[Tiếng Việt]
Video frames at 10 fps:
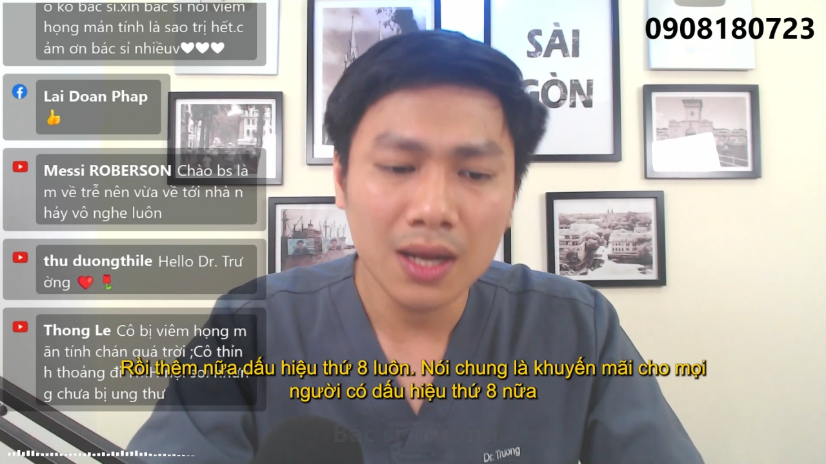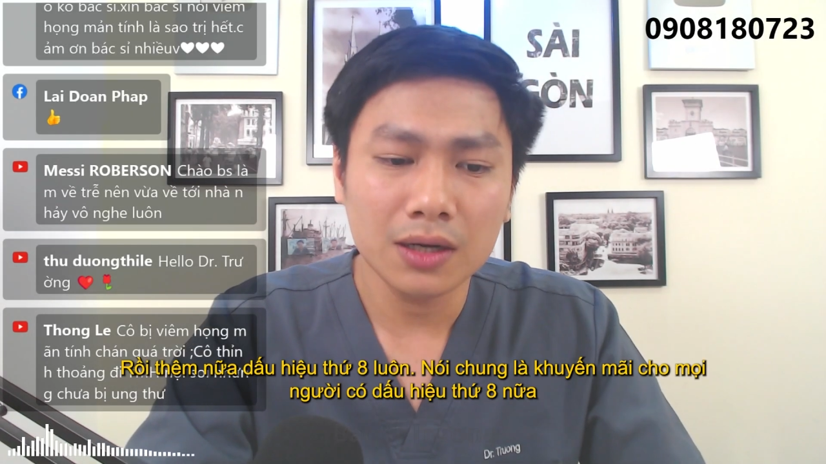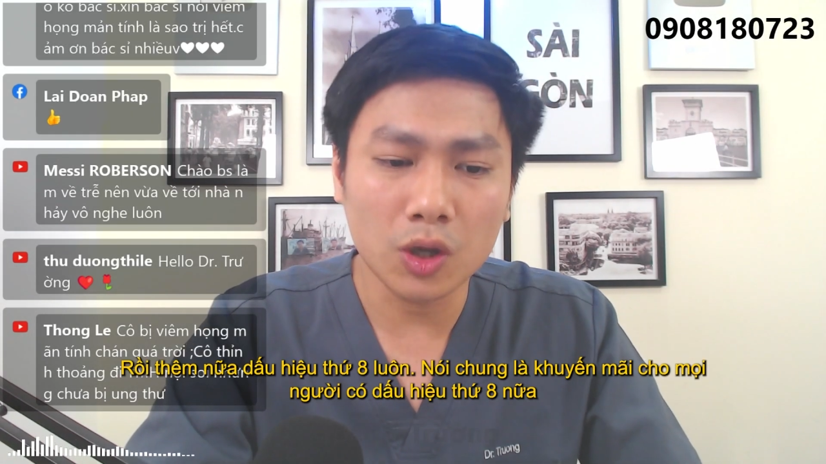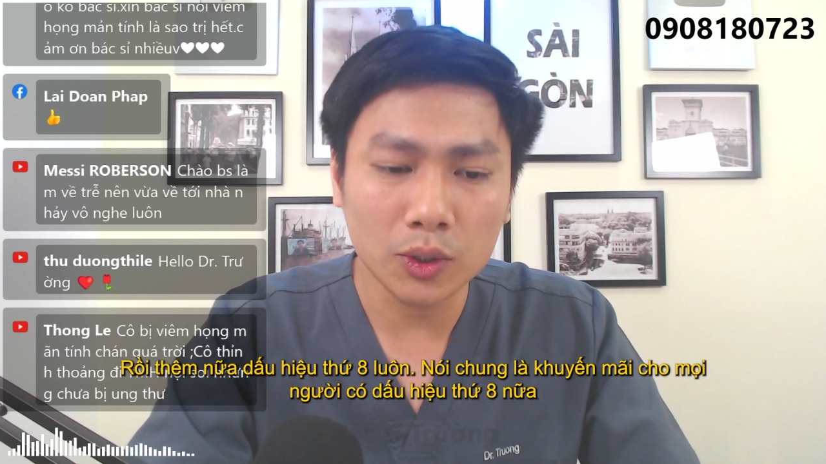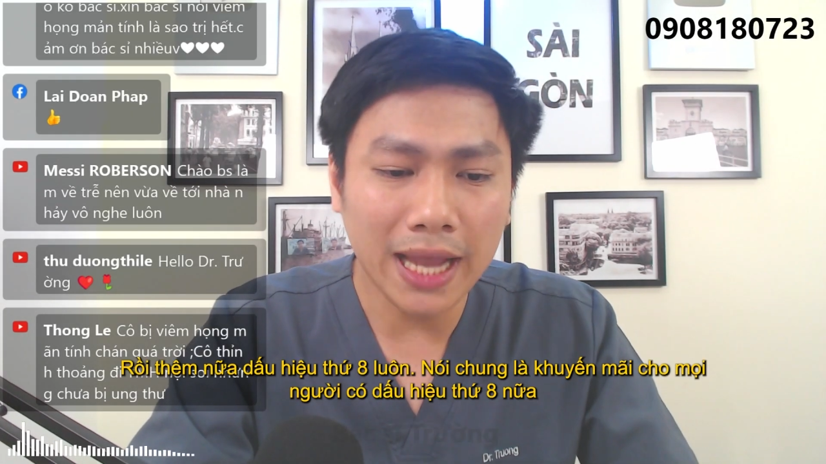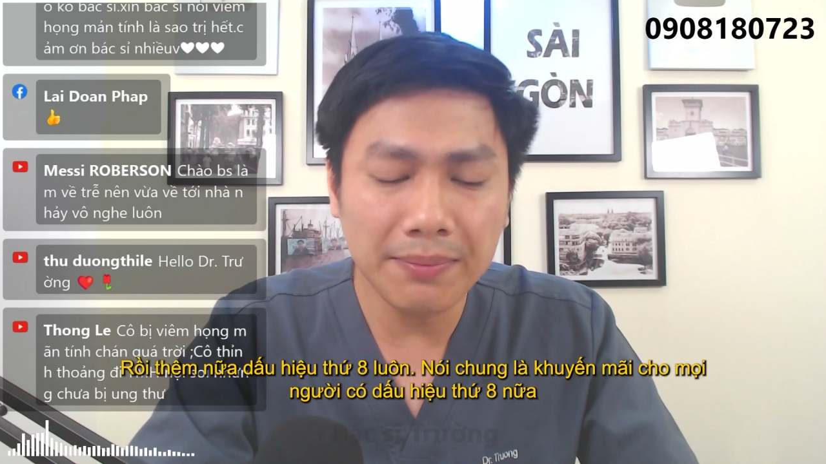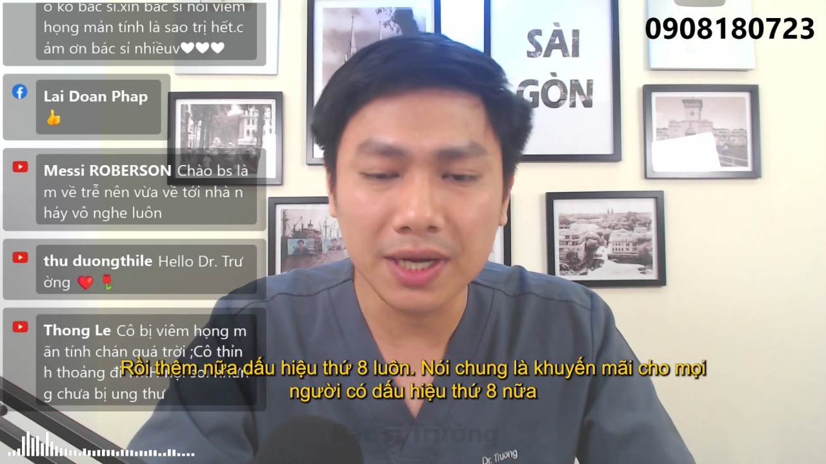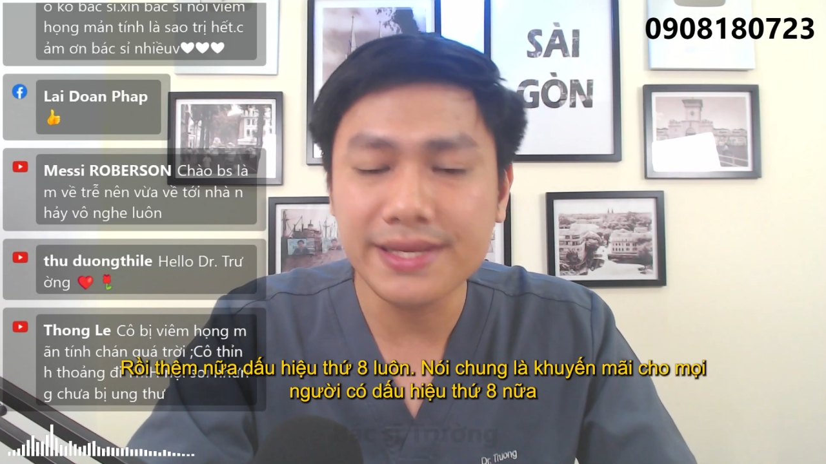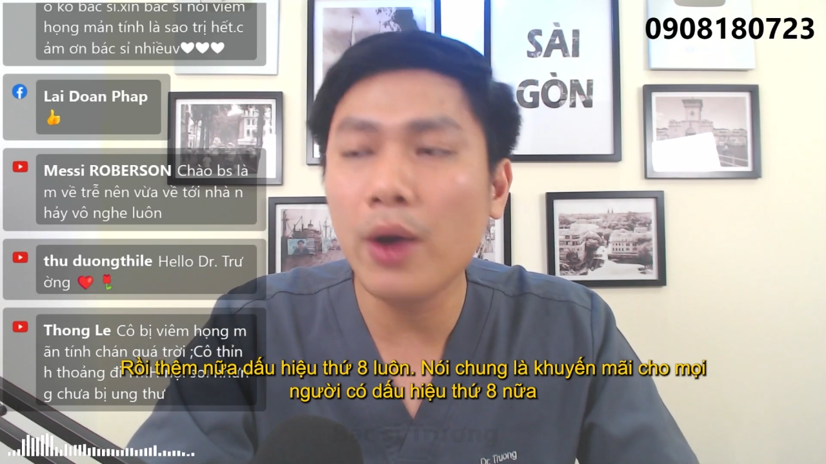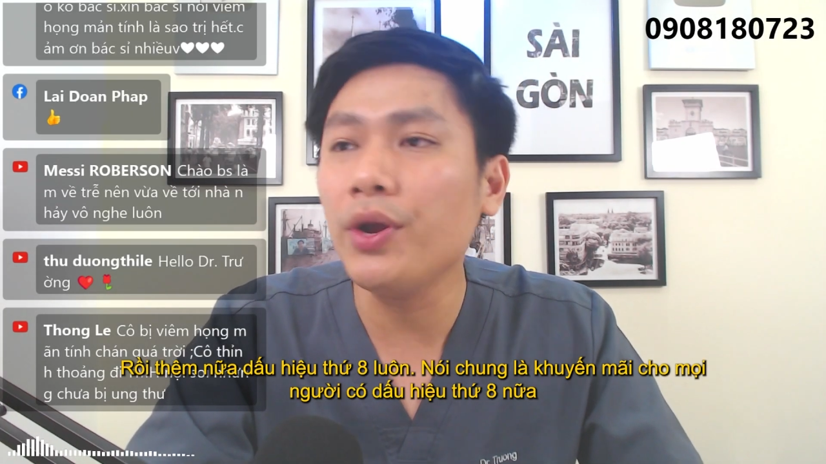rồi thêm
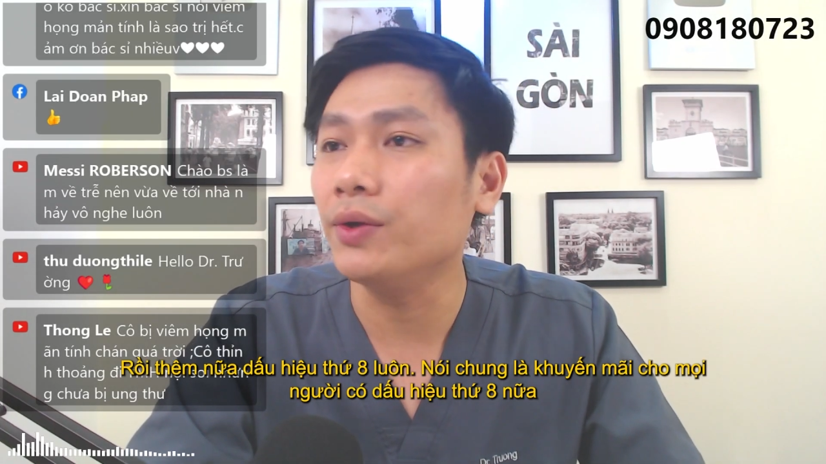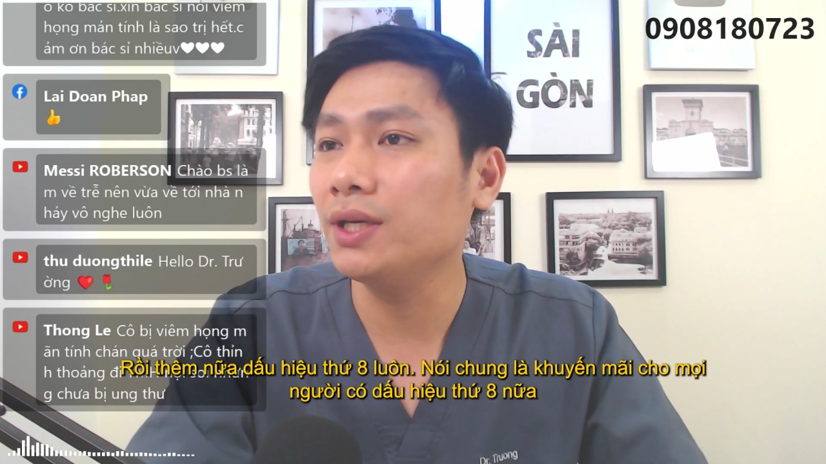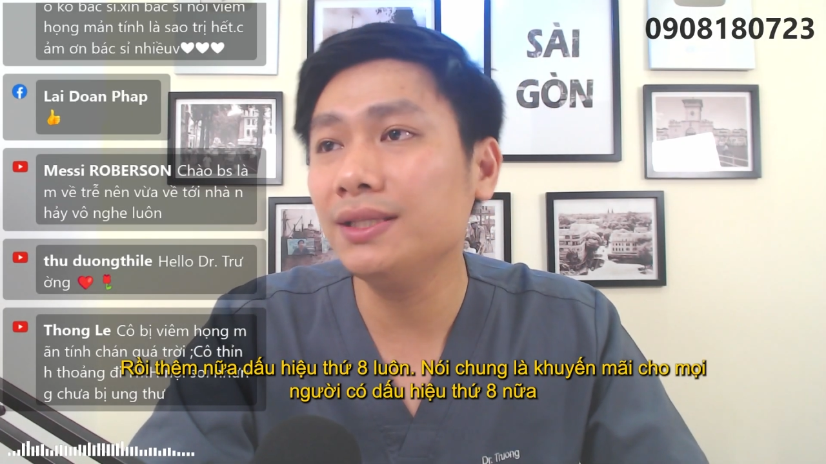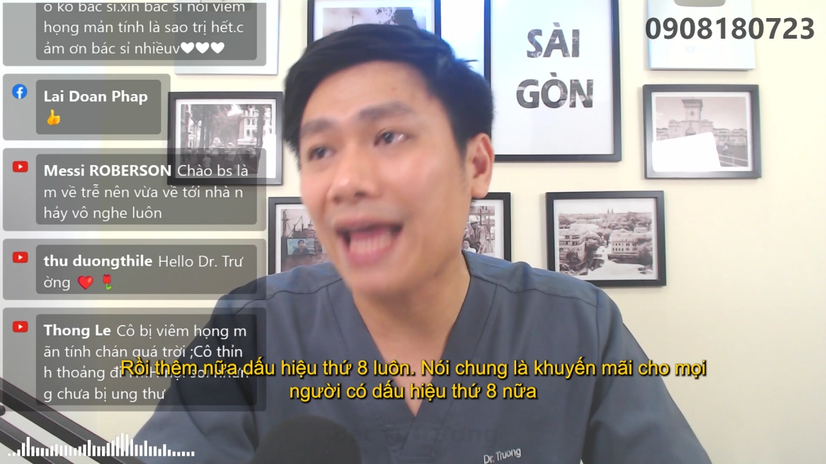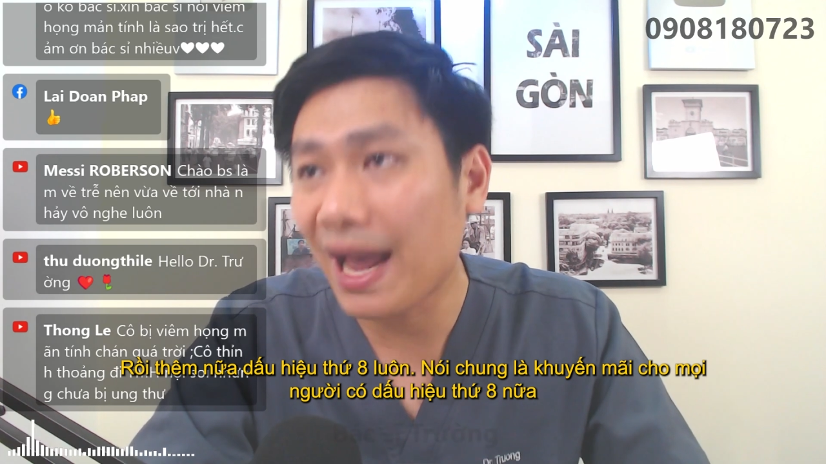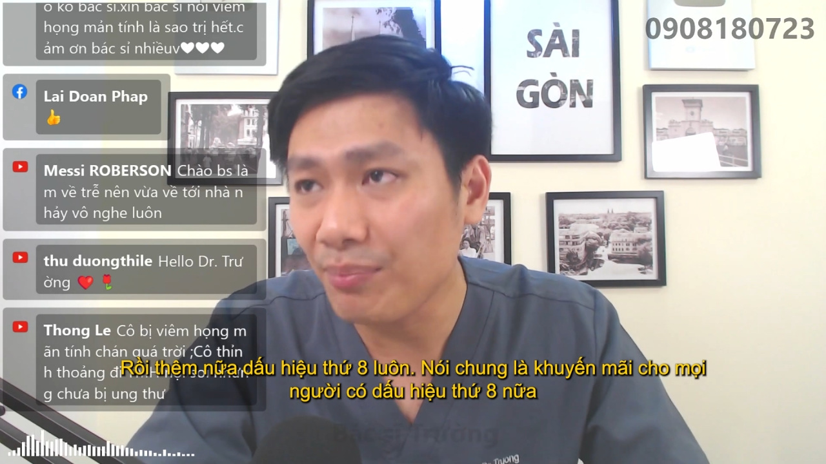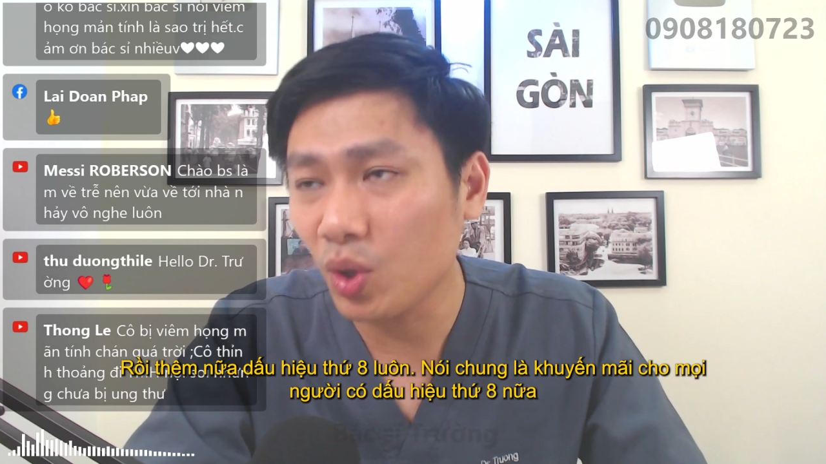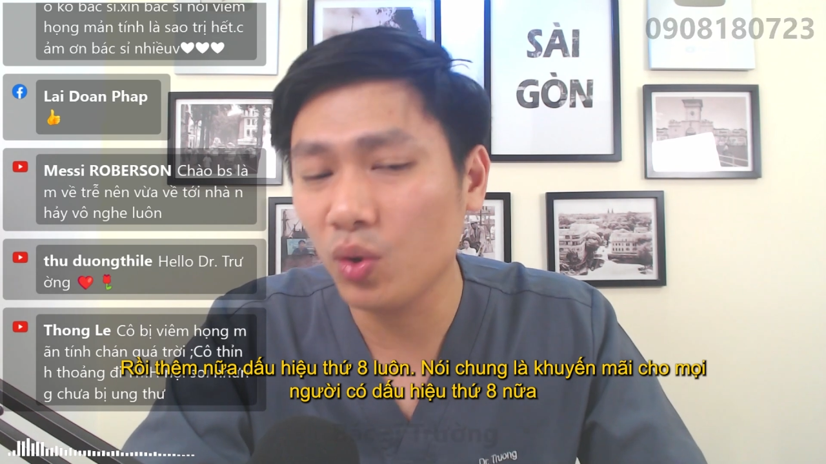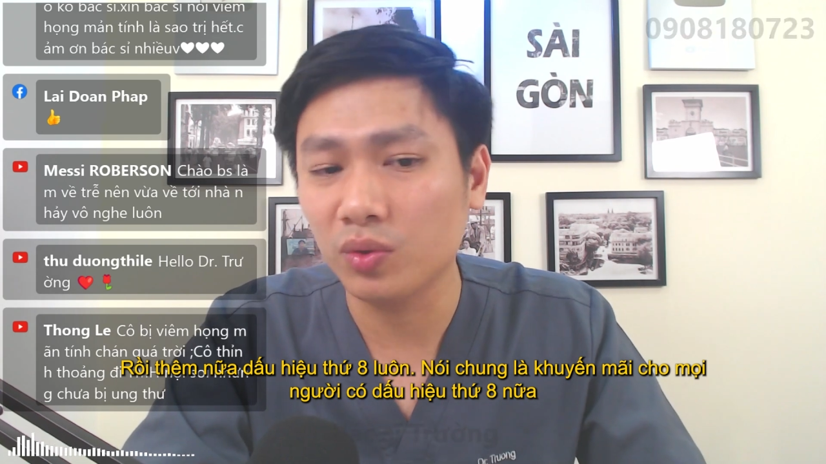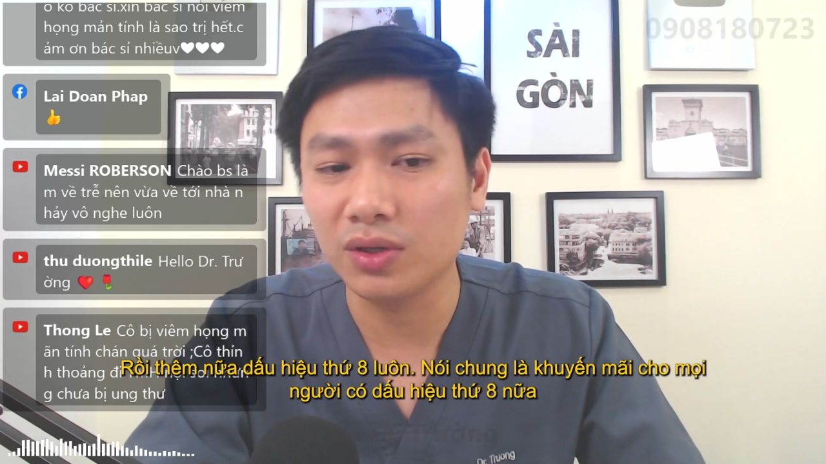nữa dấu hiệu thứ 8
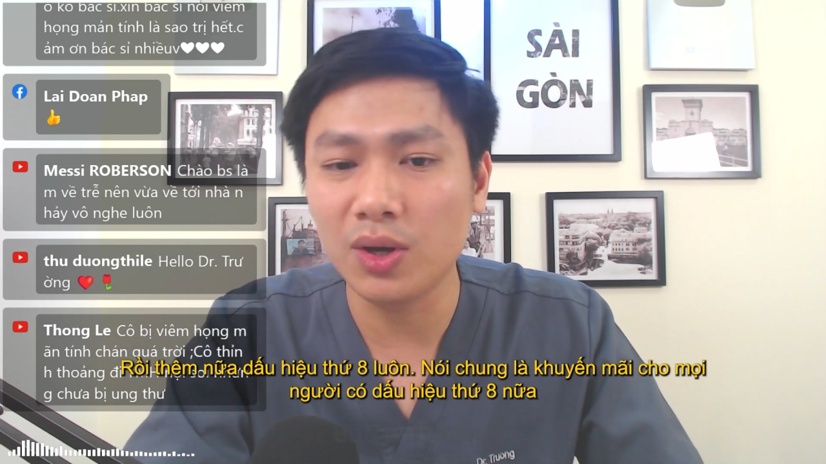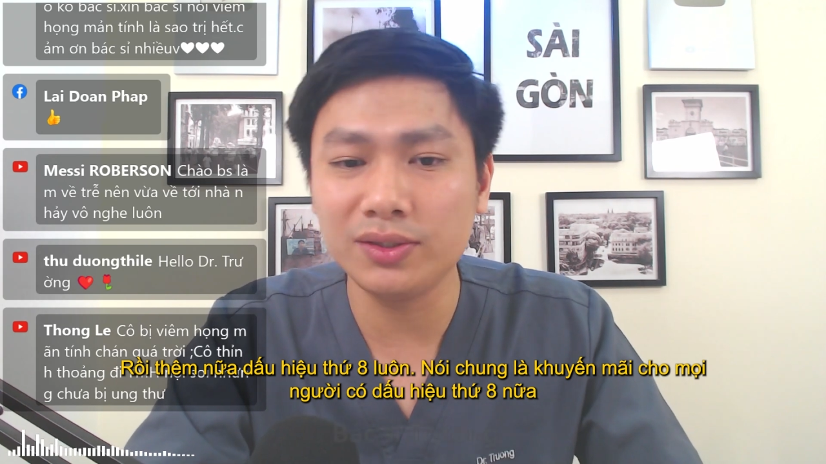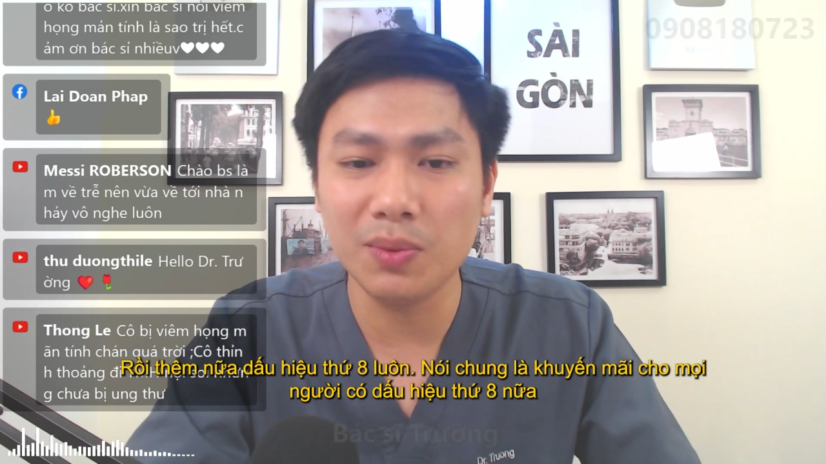luôn nói